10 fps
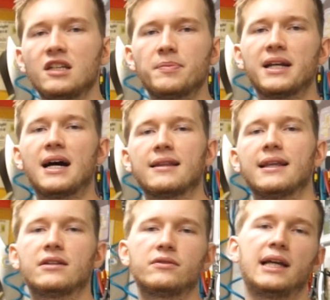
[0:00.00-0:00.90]
Was ich bei der
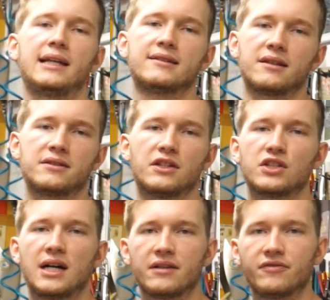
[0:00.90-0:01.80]
Anleitung ehrlich gesagt sehr
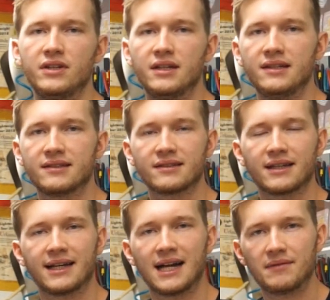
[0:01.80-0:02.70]
schade finde, ist, dass
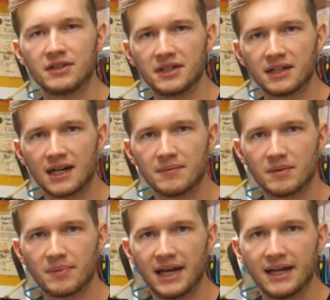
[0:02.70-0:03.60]
kein Kabeldiagramm
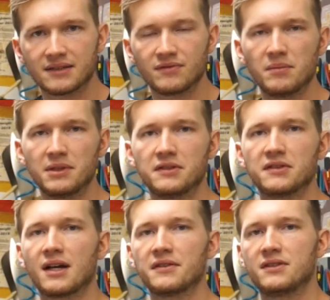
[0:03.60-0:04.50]
dabei ist, wie man
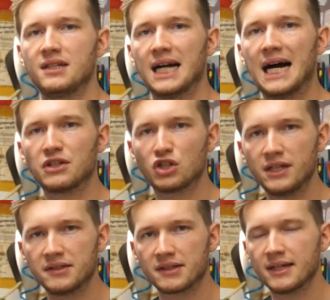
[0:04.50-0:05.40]
dieses ganze Ding
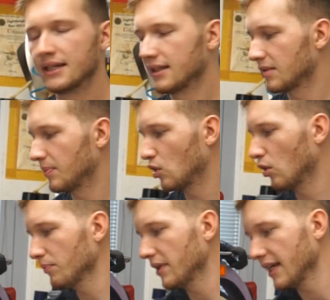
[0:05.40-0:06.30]
anschließt. Das
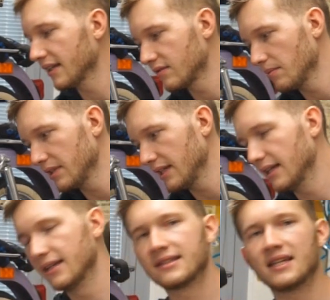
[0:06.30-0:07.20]
bekommt man erst, wenn man
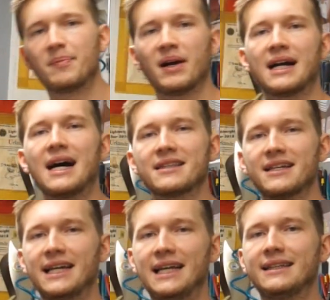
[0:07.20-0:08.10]
den
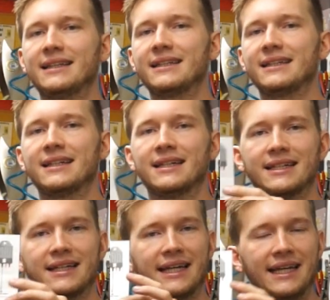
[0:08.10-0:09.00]
separat erhältlichen
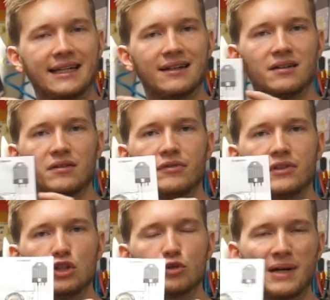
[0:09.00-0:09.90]
Regler
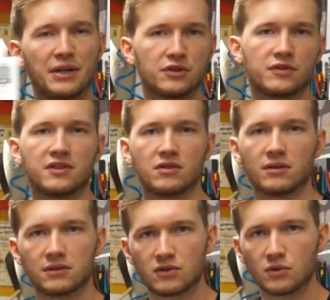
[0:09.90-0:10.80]
für die
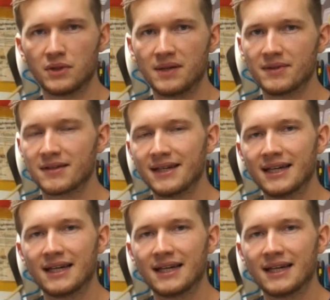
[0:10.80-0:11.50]
Spannungsversorgung dazu nimmt.